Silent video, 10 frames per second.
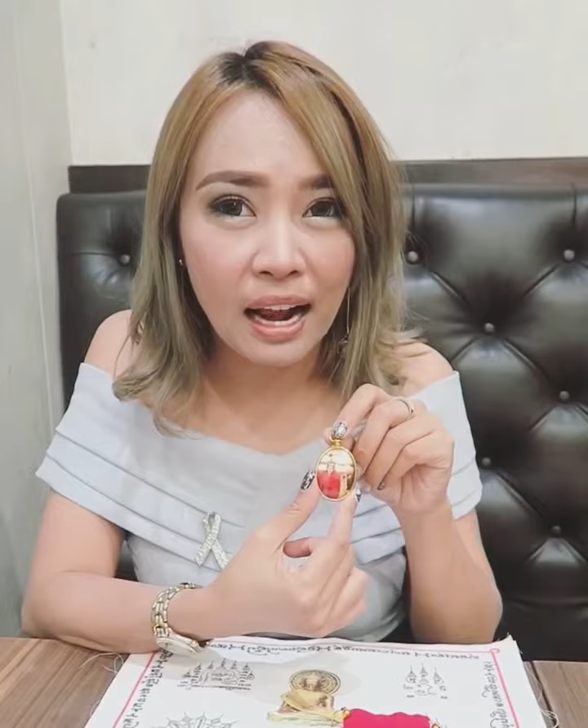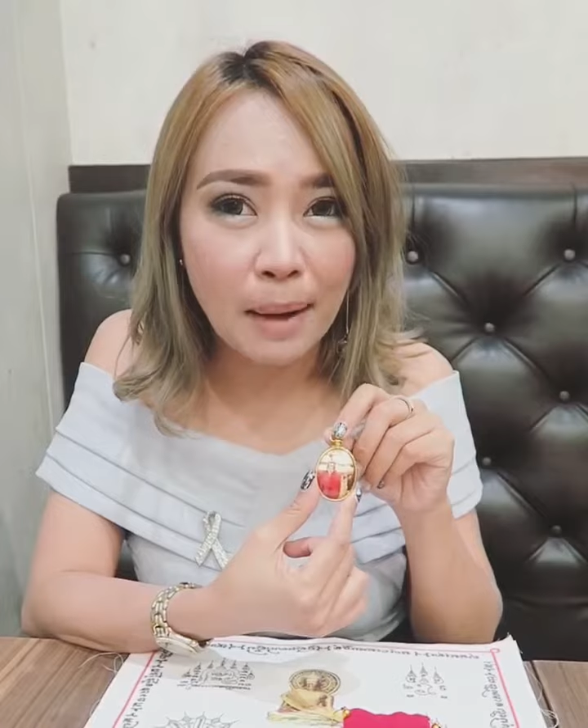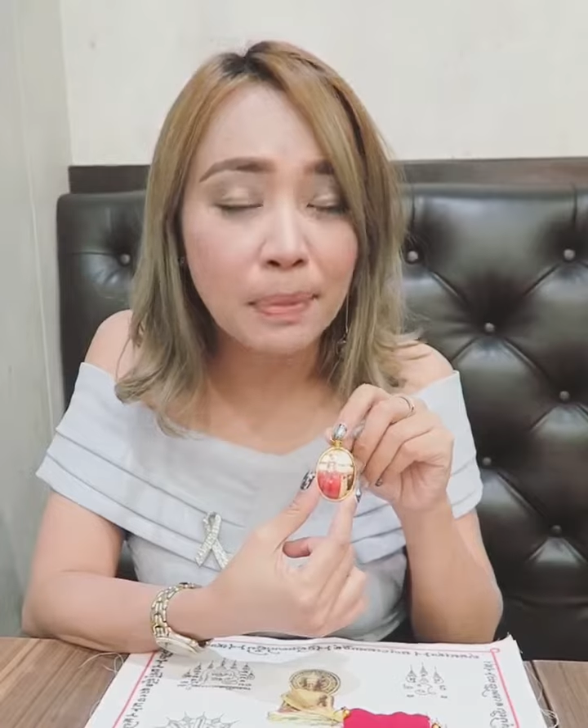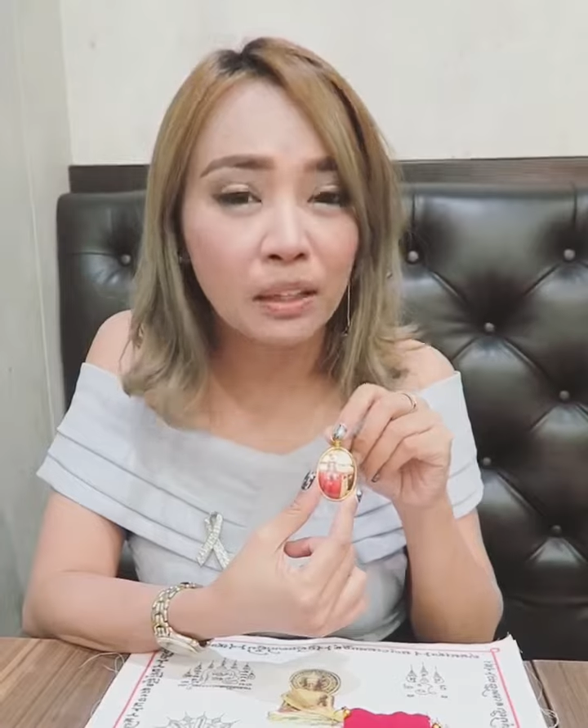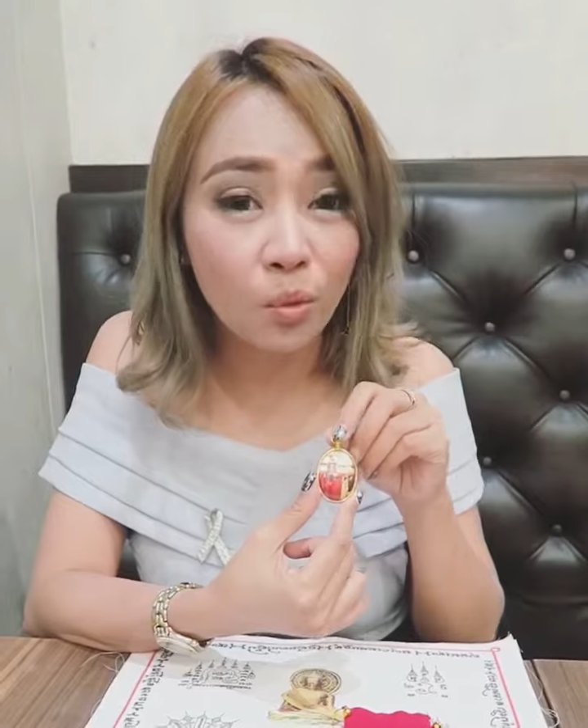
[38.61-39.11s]
ร้า
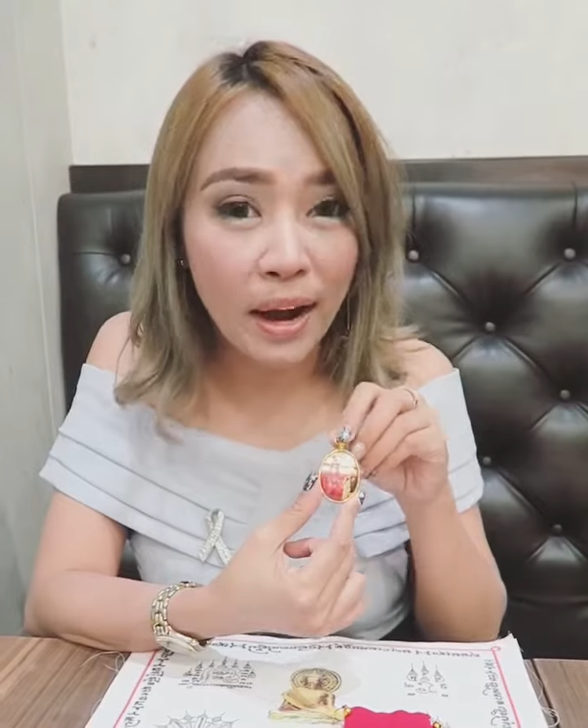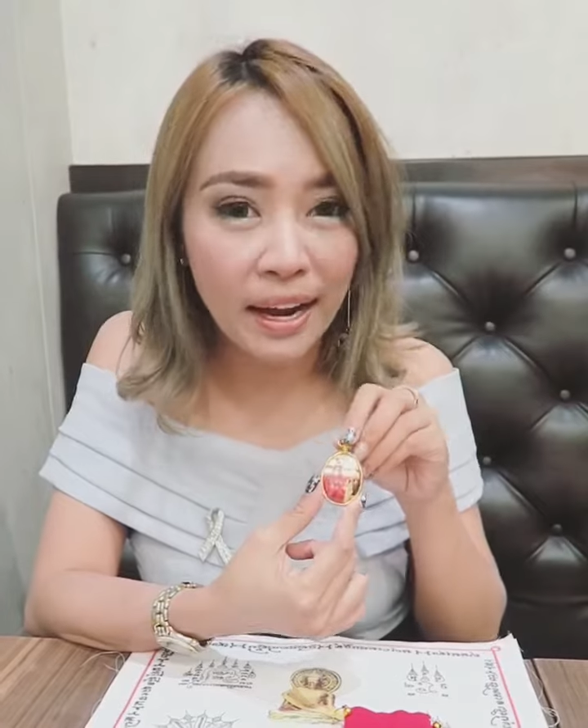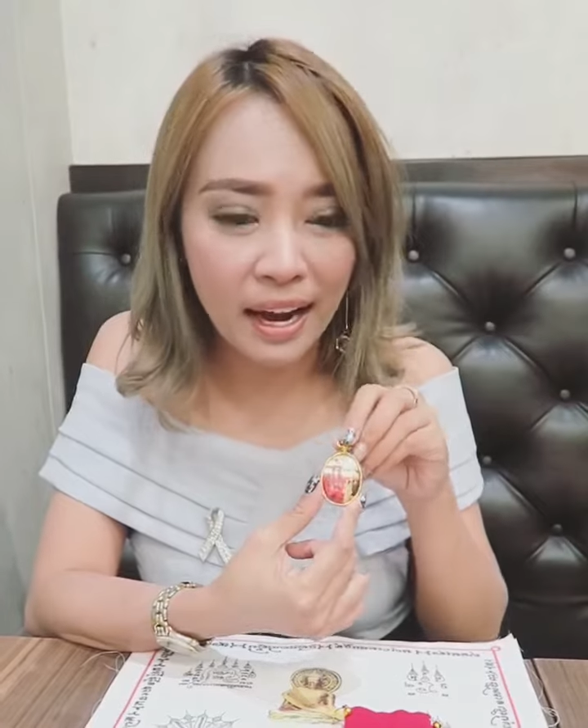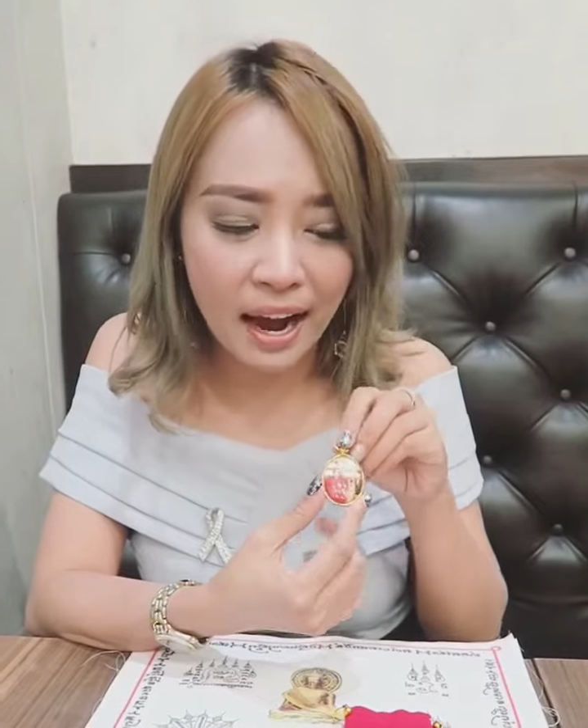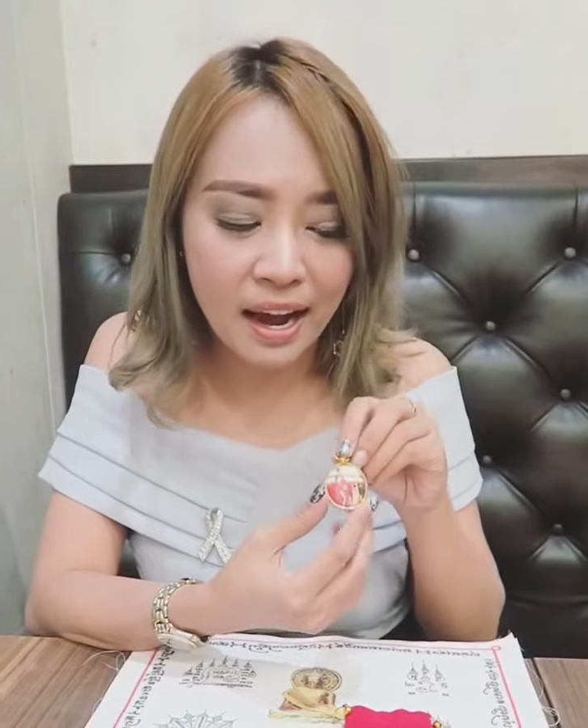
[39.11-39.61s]
นเปิดทุกวัน
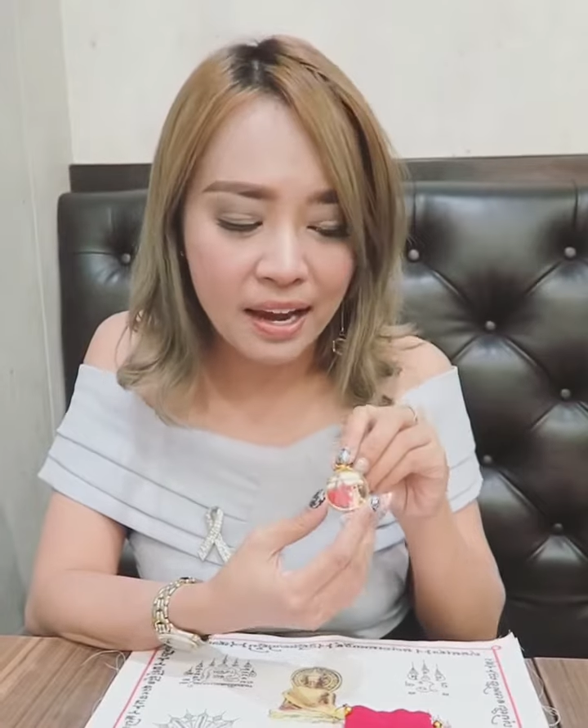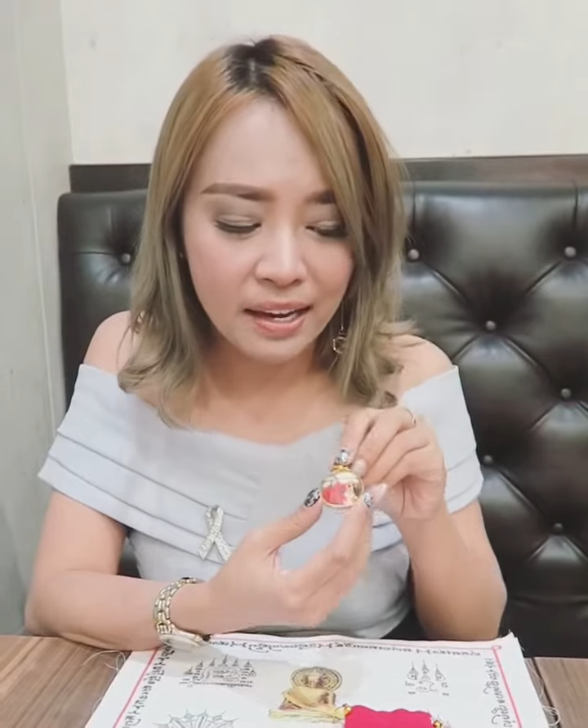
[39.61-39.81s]
นะคะ